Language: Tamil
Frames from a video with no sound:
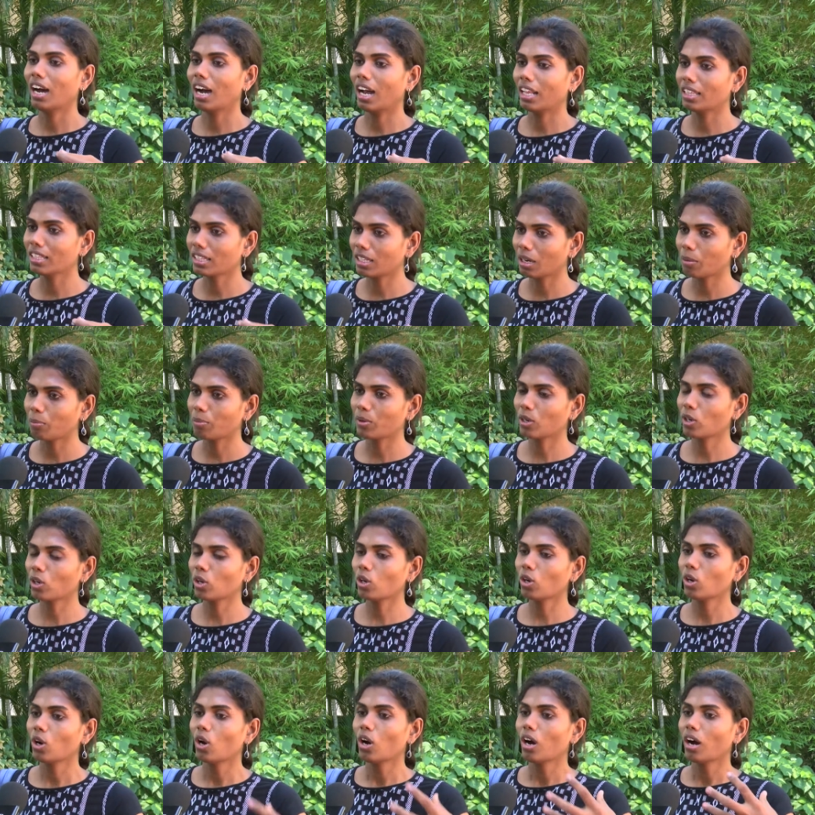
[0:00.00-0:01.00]

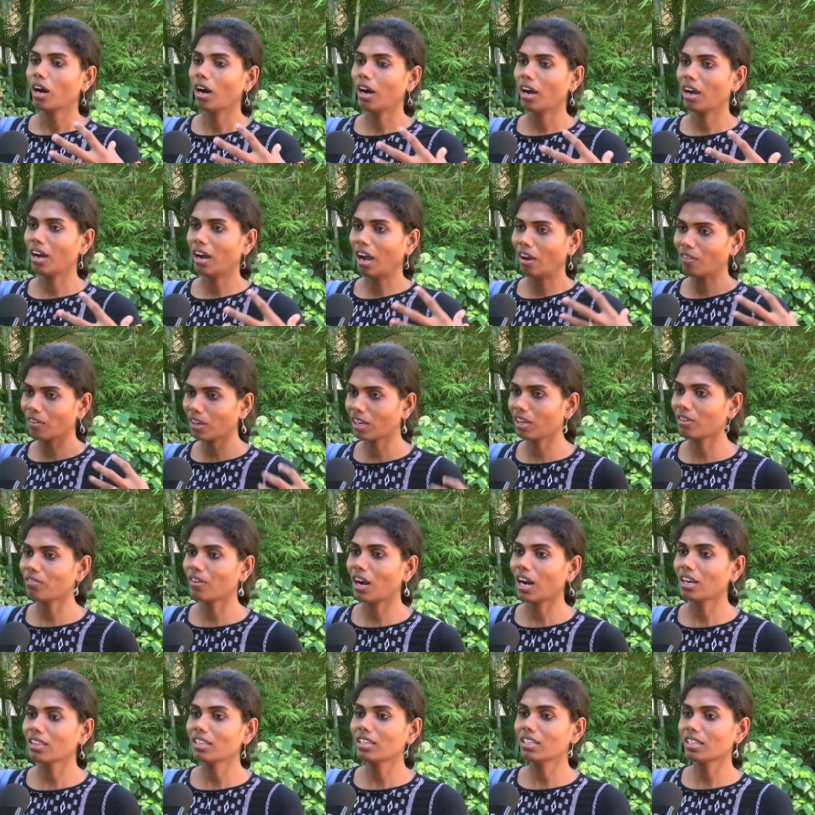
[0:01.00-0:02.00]
அதுக்கப்புறம் அவங்க
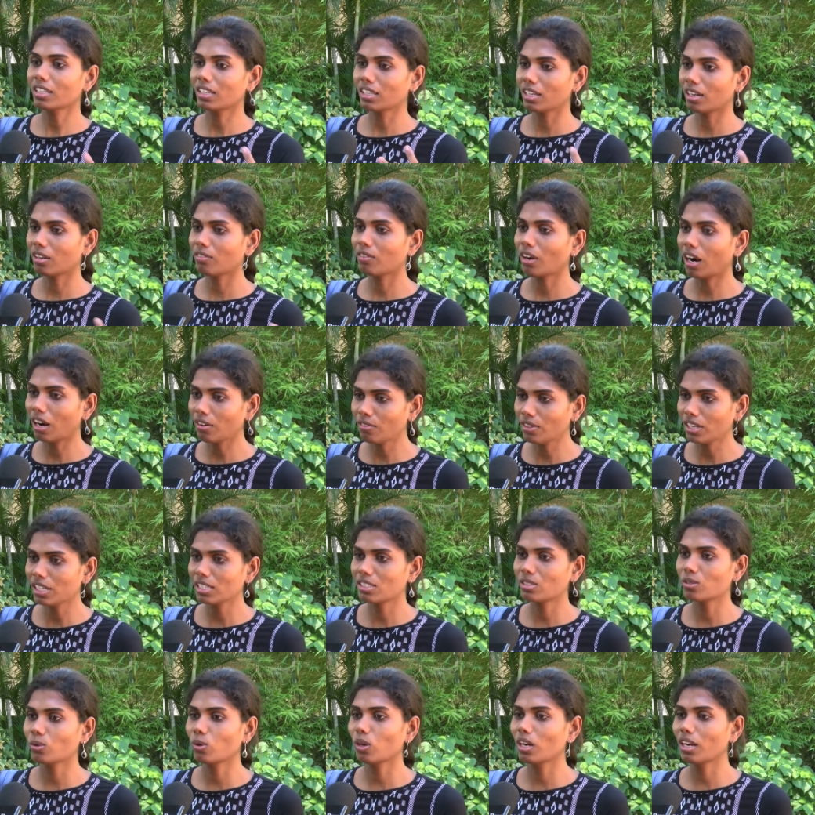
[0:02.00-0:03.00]
வாழ்ந்துட்டுருக்கிற
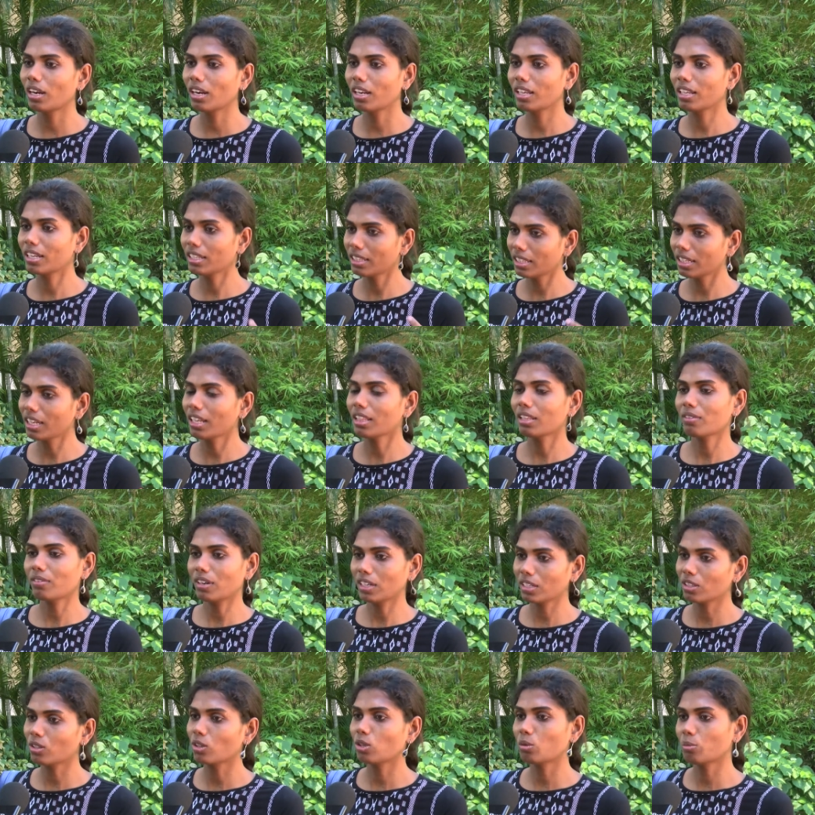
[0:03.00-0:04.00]
வாழ்வியல் சூழலில் இருந்து அந்த
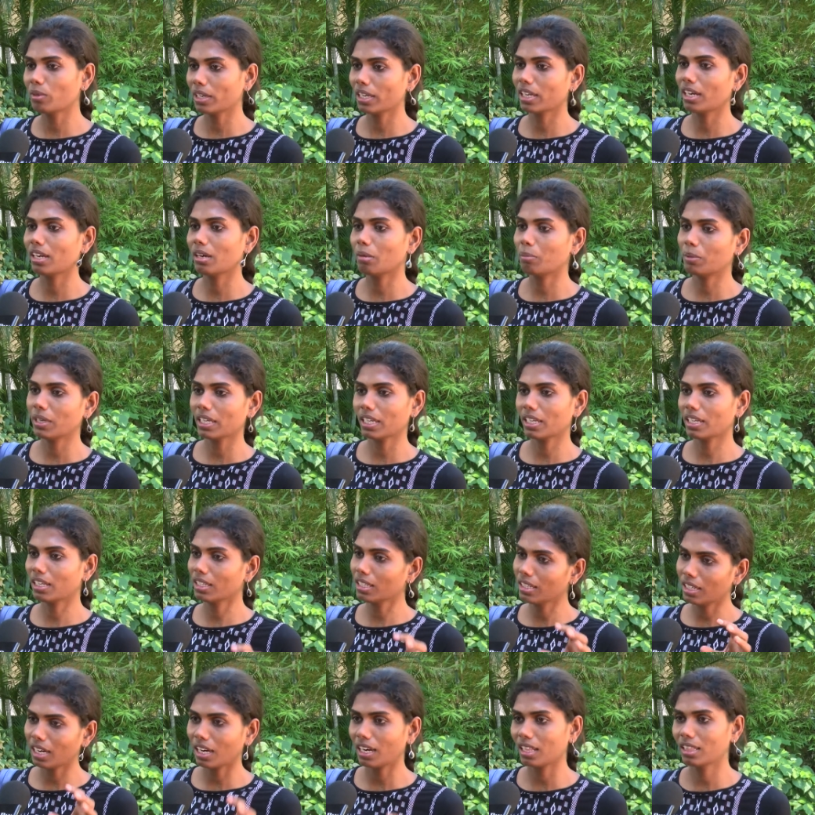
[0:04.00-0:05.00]
வன்கொடுமைகள்
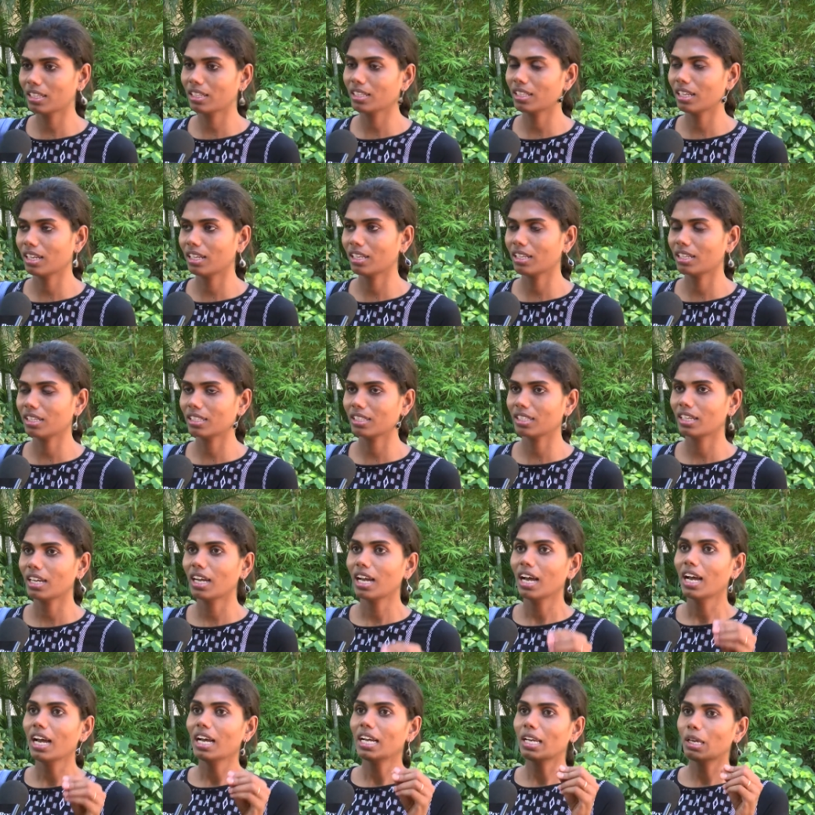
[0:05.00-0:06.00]
அப்படிங்கிறது நடந்துட்டு தான் இருக்குது
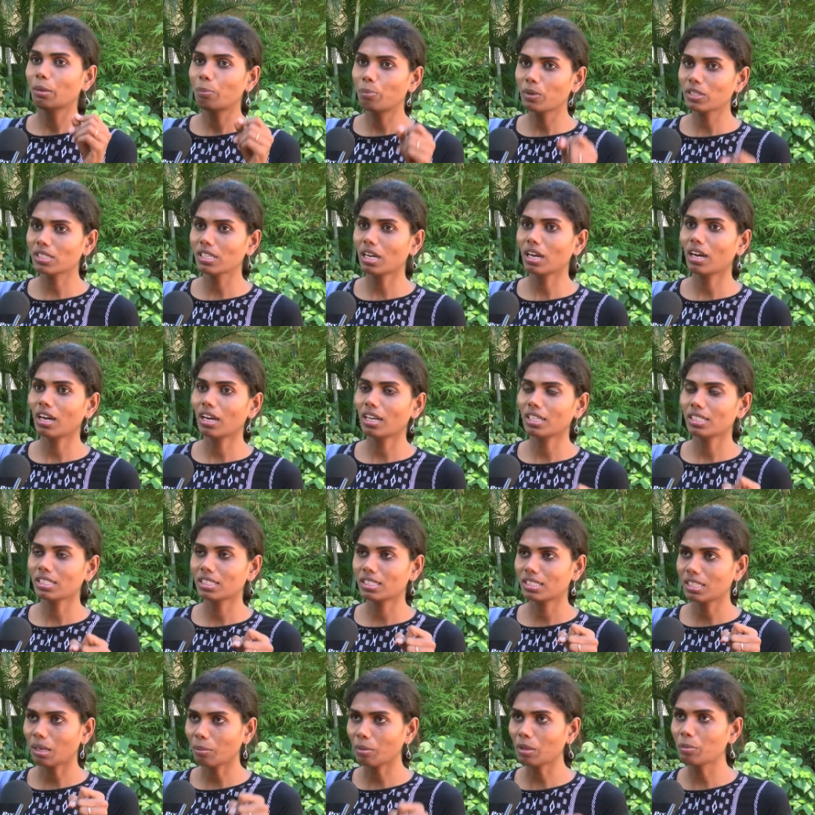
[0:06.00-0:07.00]
இப்போ சா
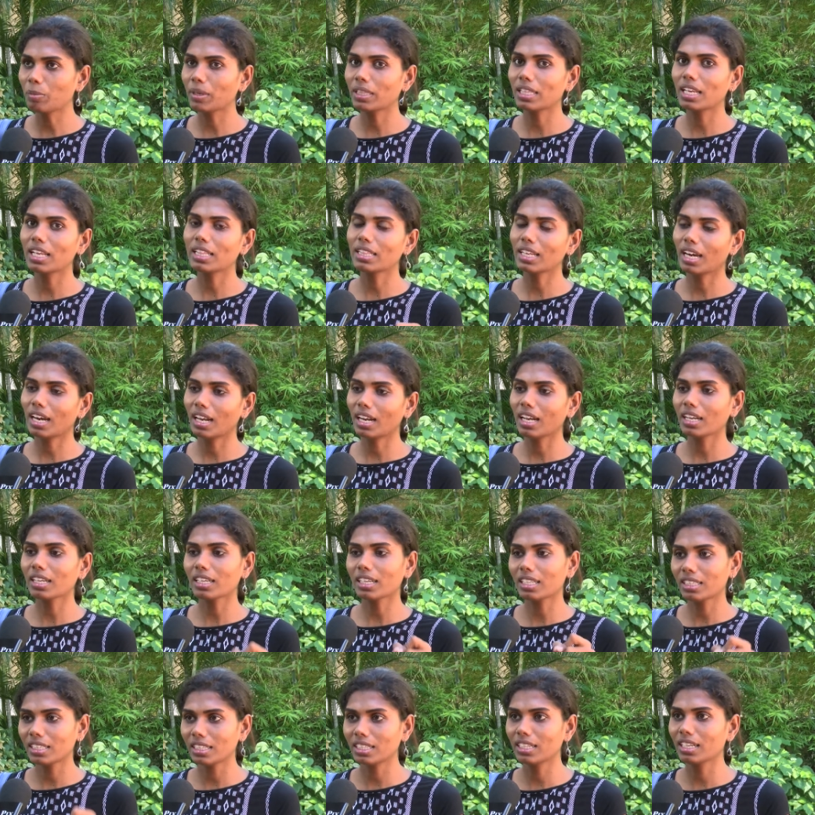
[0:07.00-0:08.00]
சமீபத்தில் தார
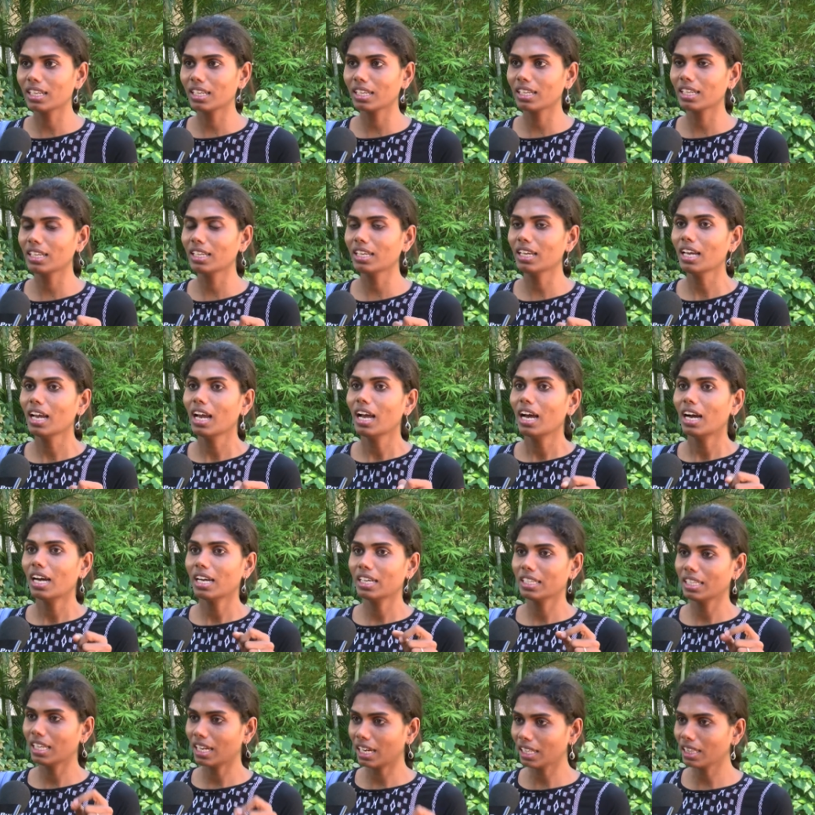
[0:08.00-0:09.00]
சாராங்கிற திருநங்கை
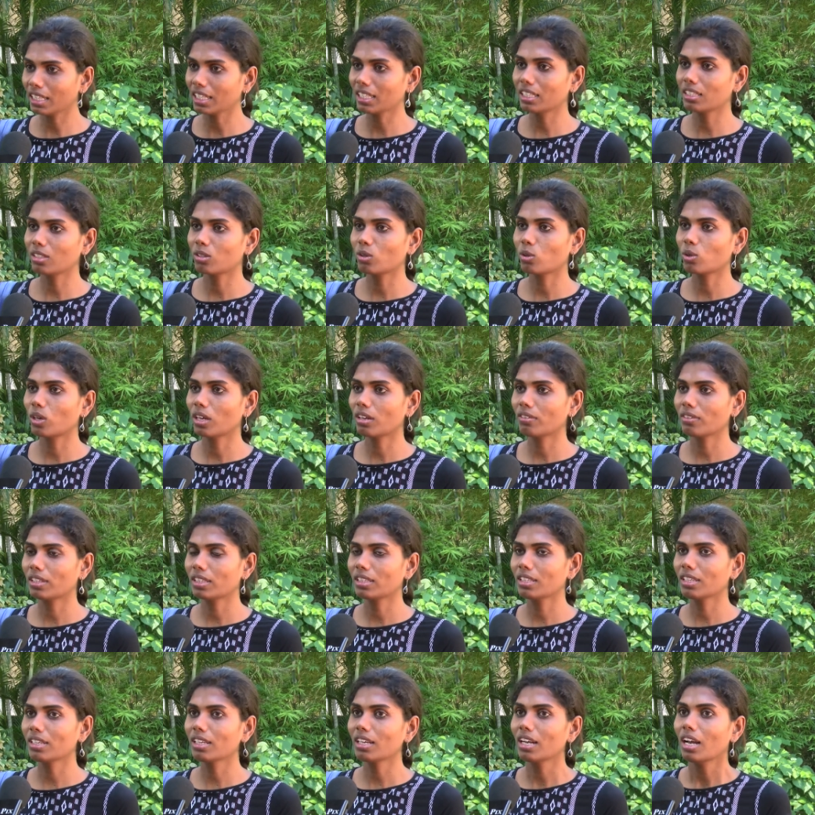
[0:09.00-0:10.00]
இறந்தது கூட
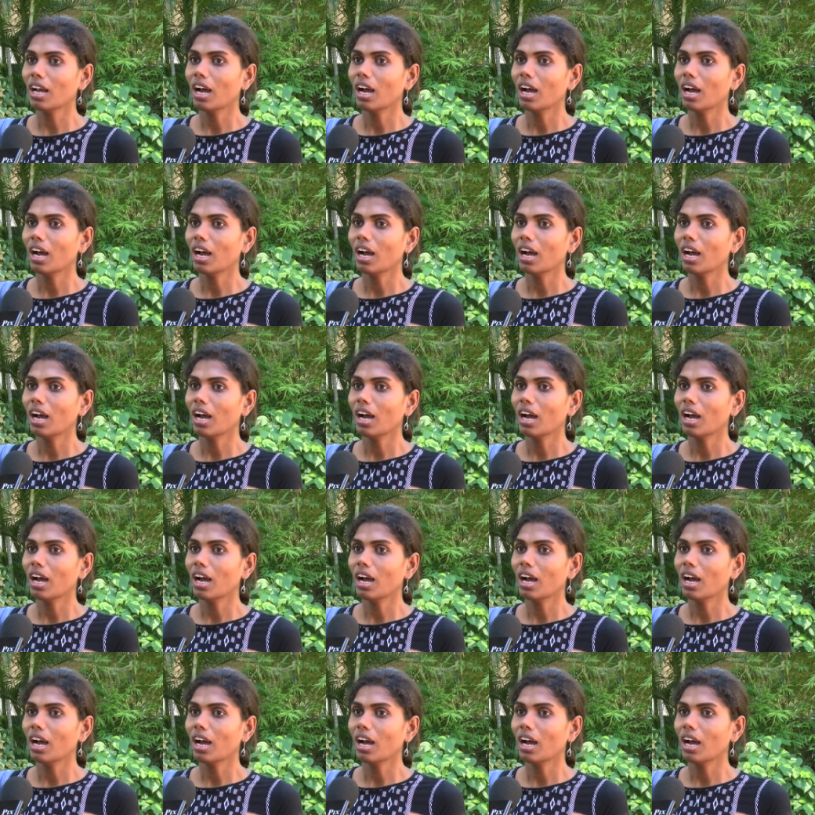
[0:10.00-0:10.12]
வந்து